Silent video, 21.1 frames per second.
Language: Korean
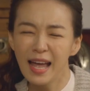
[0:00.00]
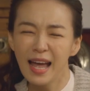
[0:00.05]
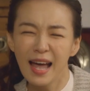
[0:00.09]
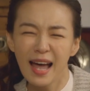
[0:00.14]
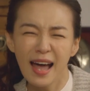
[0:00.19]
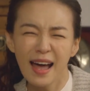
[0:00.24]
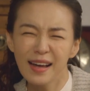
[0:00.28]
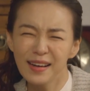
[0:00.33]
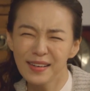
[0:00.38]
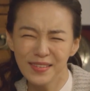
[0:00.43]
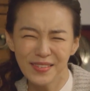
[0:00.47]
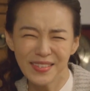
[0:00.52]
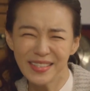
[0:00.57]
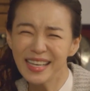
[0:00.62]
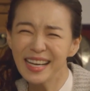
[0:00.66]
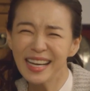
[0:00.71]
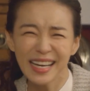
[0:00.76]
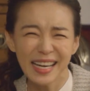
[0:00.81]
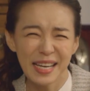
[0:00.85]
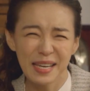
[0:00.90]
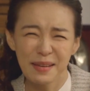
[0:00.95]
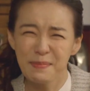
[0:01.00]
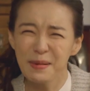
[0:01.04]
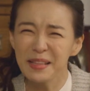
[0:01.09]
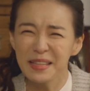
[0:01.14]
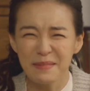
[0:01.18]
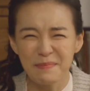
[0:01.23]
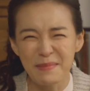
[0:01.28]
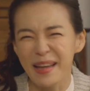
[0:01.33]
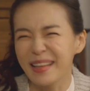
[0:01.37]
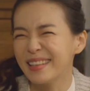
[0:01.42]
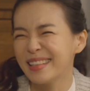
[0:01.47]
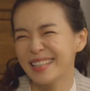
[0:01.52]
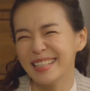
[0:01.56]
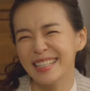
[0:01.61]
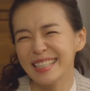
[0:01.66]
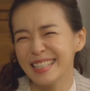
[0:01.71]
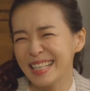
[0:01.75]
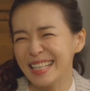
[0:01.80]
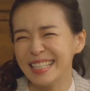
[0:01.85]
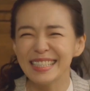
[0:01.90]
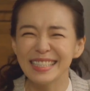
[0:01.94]
아 우리 애가 이번에 몇
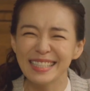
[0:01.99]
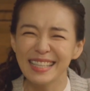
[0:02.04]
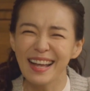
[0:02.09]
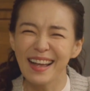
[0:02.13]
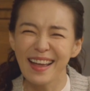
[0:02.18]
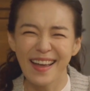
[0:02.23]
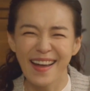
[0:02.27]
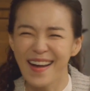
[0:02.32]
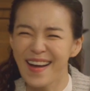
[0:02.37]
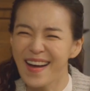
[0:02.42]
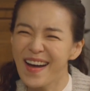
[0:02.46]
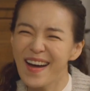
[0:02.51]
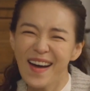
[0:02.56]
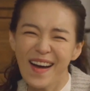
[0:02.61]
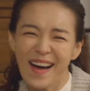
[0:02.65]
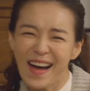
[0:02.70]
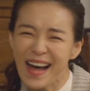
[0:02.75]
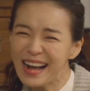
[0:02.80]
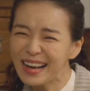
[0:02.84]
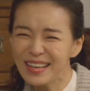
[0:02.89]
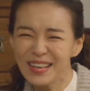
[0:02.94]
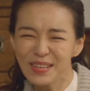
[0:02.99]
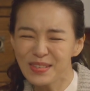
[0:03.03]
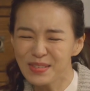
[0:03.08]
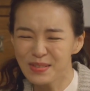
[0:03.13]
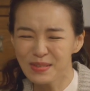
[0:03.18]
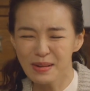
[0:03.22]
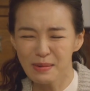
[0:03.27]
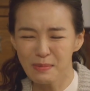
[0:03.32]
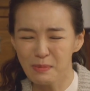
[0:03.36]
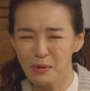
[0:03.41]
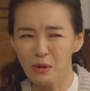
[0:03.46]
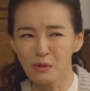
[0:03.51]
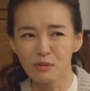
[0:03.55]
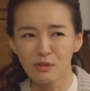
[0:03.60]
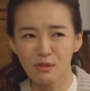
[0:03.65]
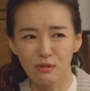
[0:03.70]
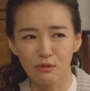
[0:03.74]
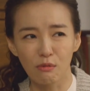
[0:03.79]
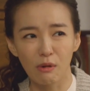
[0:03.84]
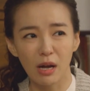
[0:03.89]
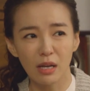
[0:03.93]
등을 했어요. 어학연수가 뭐
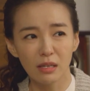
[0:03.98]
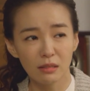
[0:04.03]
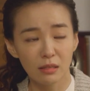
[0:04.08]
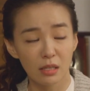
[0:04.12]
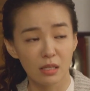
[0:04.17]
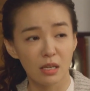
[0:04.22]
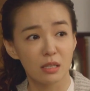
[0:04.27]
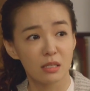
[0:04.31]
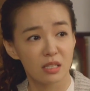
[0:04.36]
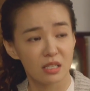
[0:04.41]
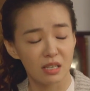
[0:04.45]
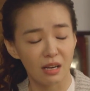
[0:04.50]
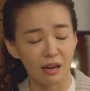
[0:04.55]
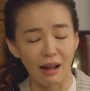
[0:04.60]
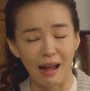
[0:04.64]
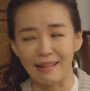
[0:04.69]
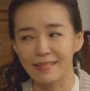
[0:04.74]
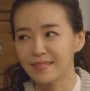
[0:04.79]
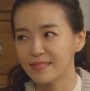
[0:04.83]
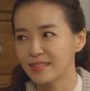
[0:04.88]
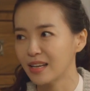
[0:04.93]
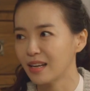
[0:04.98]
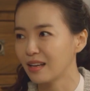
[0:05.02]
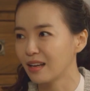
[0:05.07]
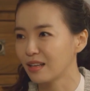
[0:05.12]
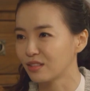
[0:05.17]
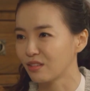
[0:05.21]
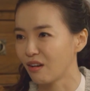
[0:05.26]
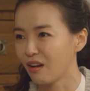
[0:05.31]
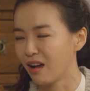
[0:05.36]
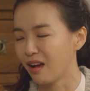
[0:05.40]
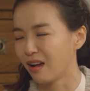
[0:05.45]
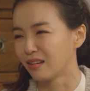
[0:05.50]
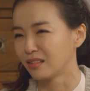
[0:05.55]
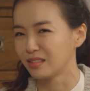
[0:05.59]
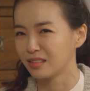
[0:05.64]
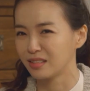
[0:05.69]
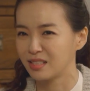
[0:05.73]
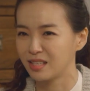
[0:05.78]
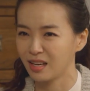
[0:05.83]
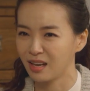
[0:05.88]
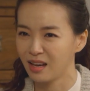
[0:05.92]
어쩌고 하는데 나 진짜 가짜라서 아,